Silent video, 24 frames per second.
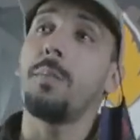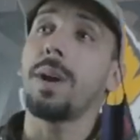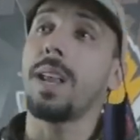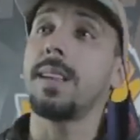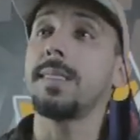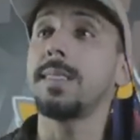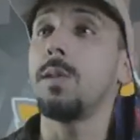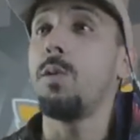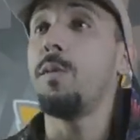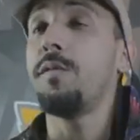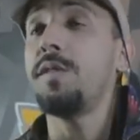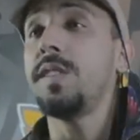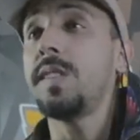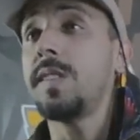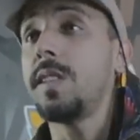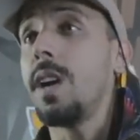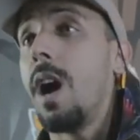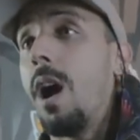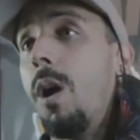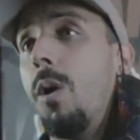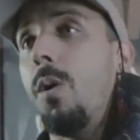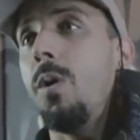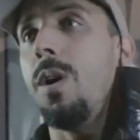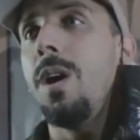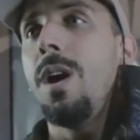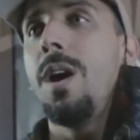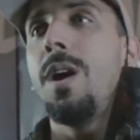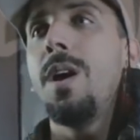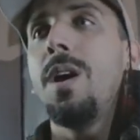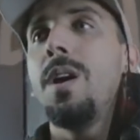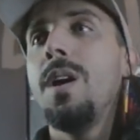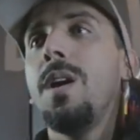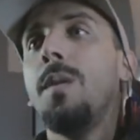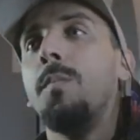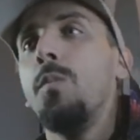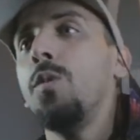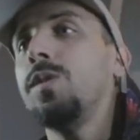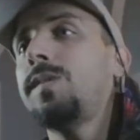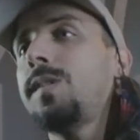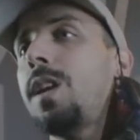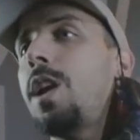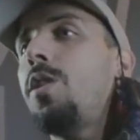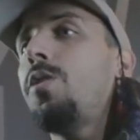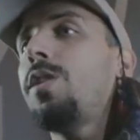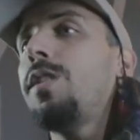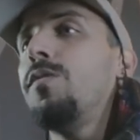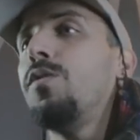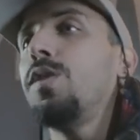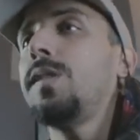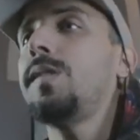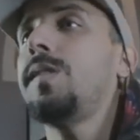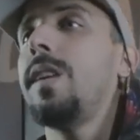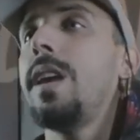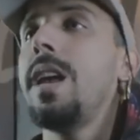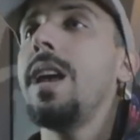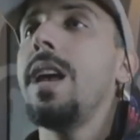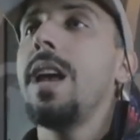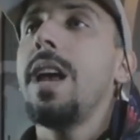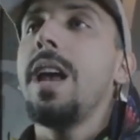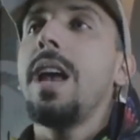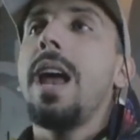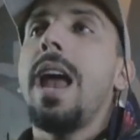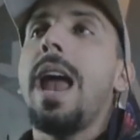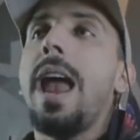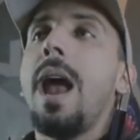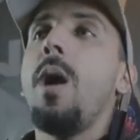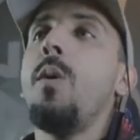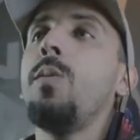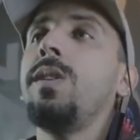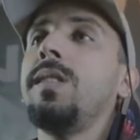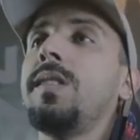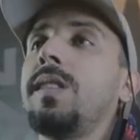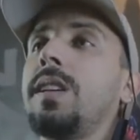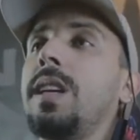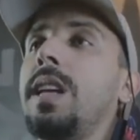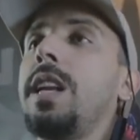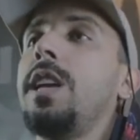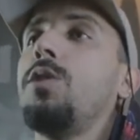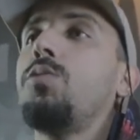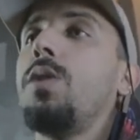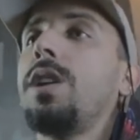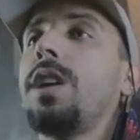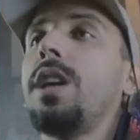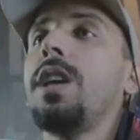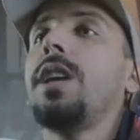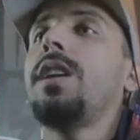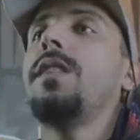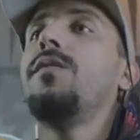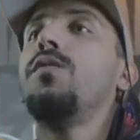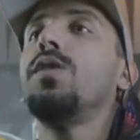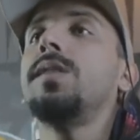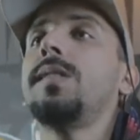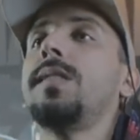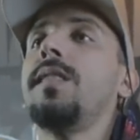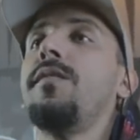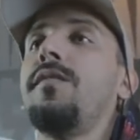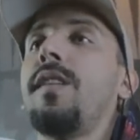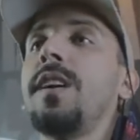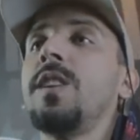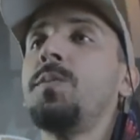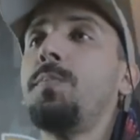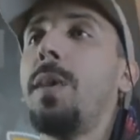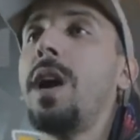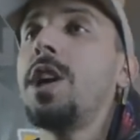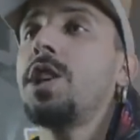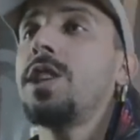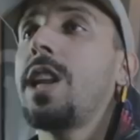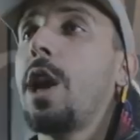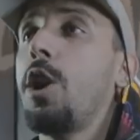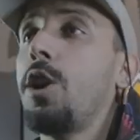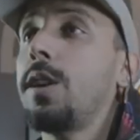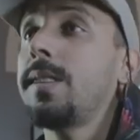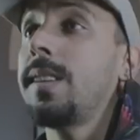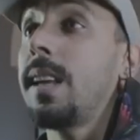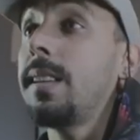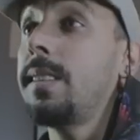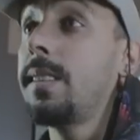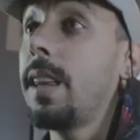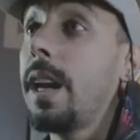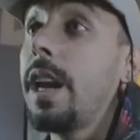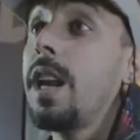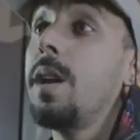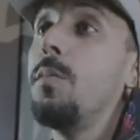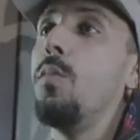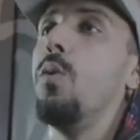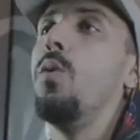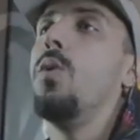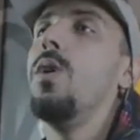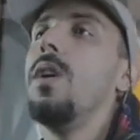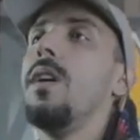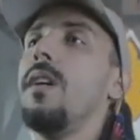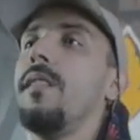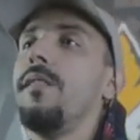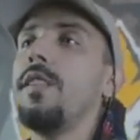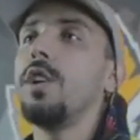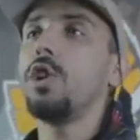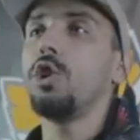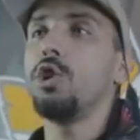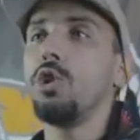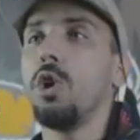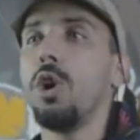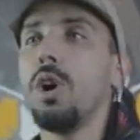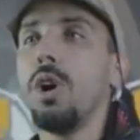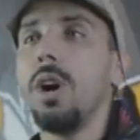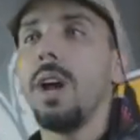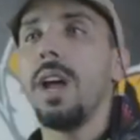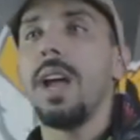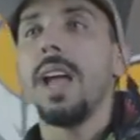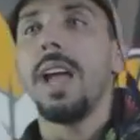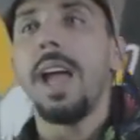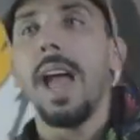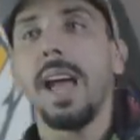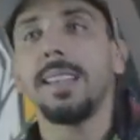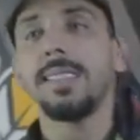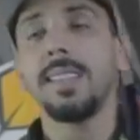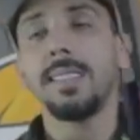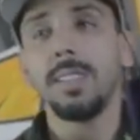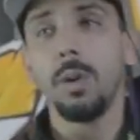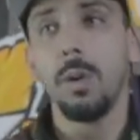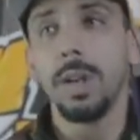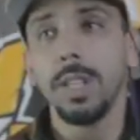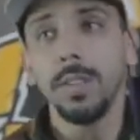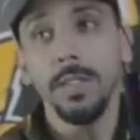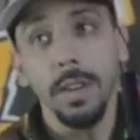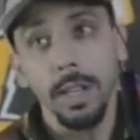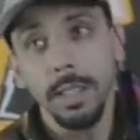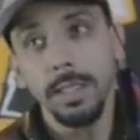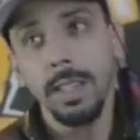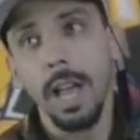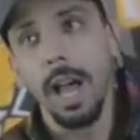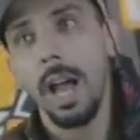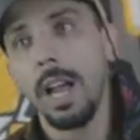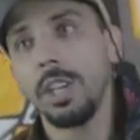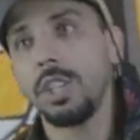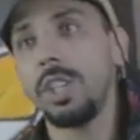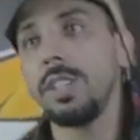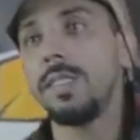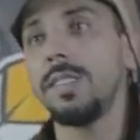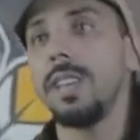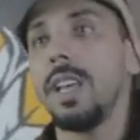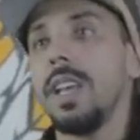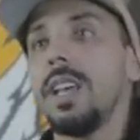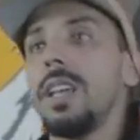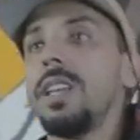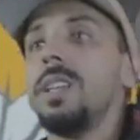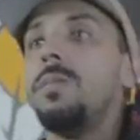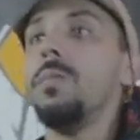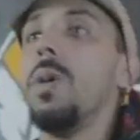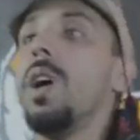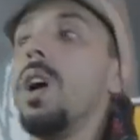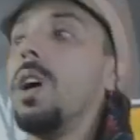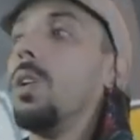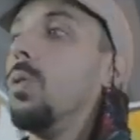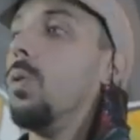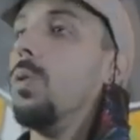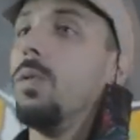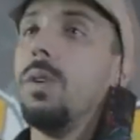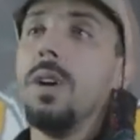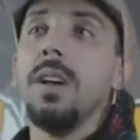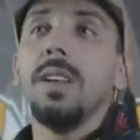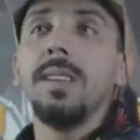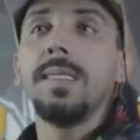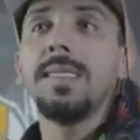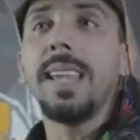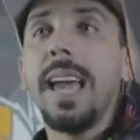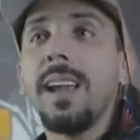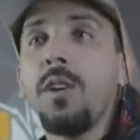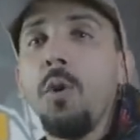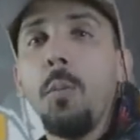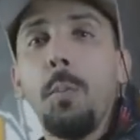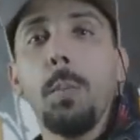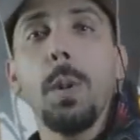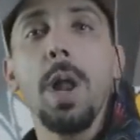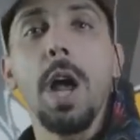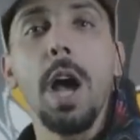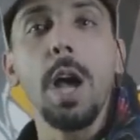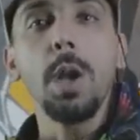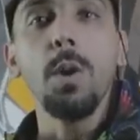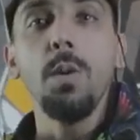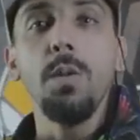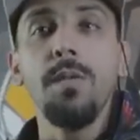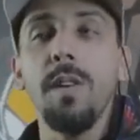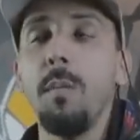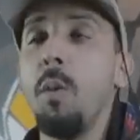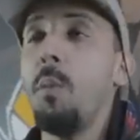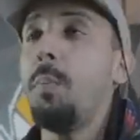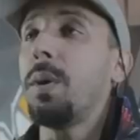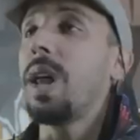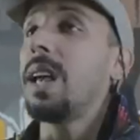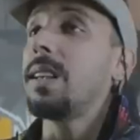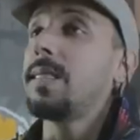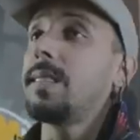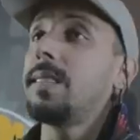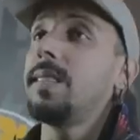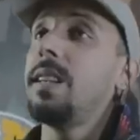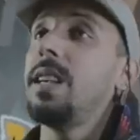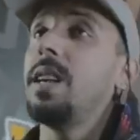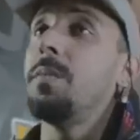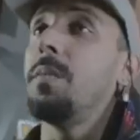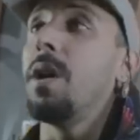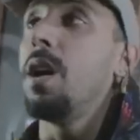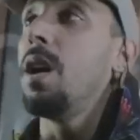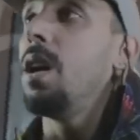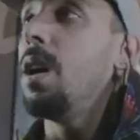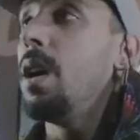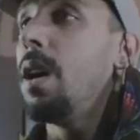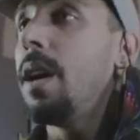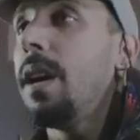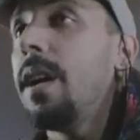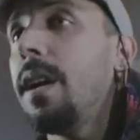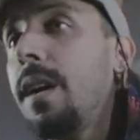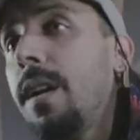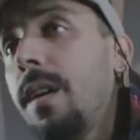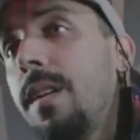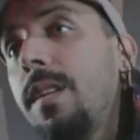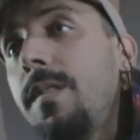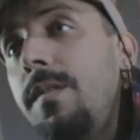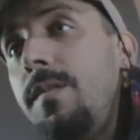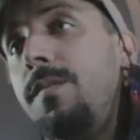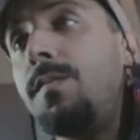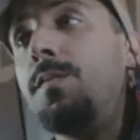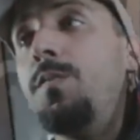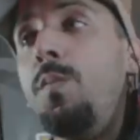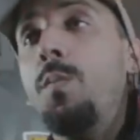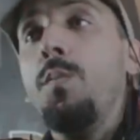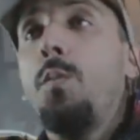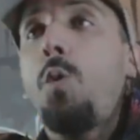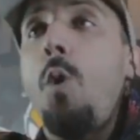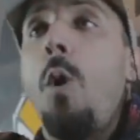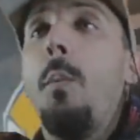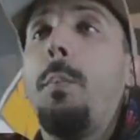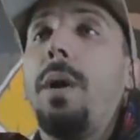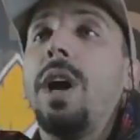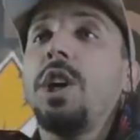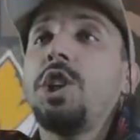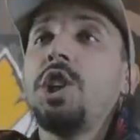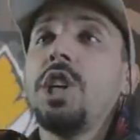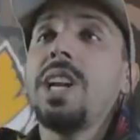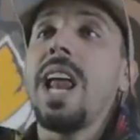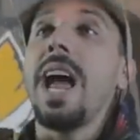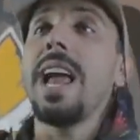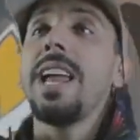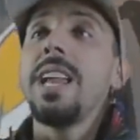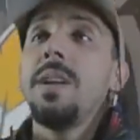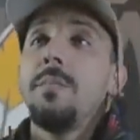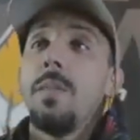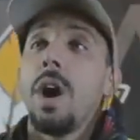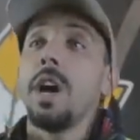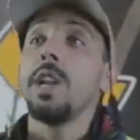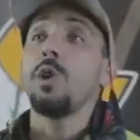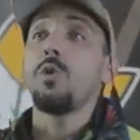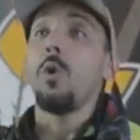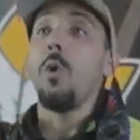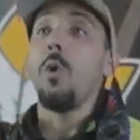um brasão oficial mostrando que você é um inscrito aqui, que você faz parte da nossa tribo. Fechou? Essas são as vantagens. E, mano, segue o plano, vamos pra cima. Compartilha aí, mano. E